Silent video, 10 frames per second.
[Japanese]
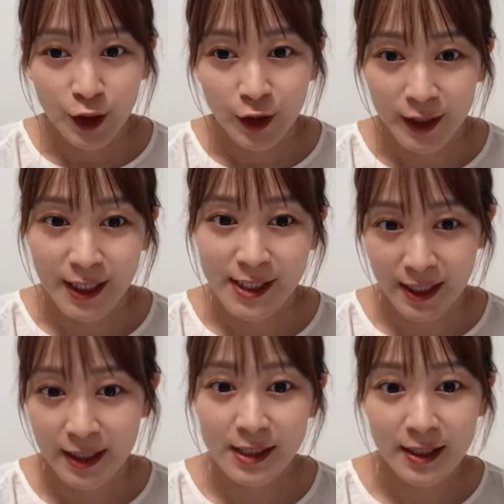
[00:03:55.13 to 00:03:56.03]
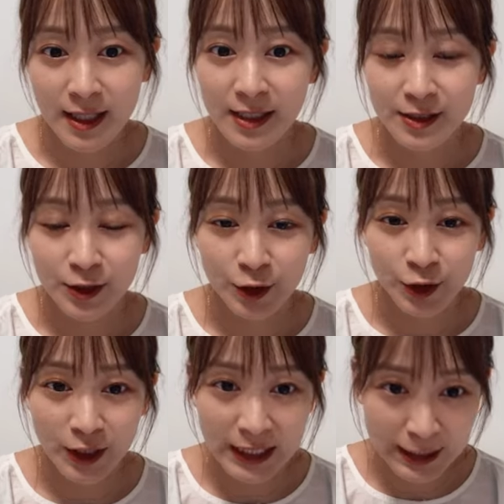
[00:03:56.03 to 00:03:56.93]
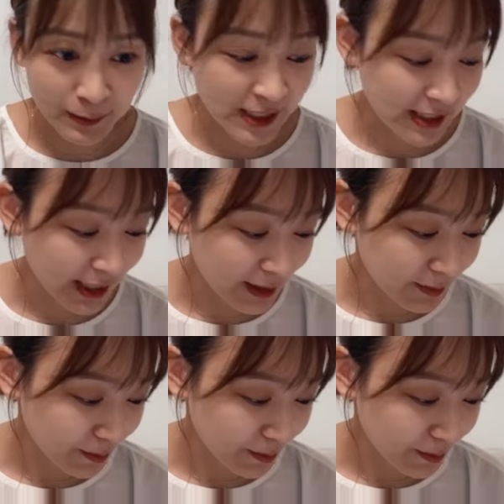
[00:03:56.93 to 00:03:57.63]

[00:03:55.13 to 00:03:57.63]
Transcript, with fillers: 同じ形ですることになりました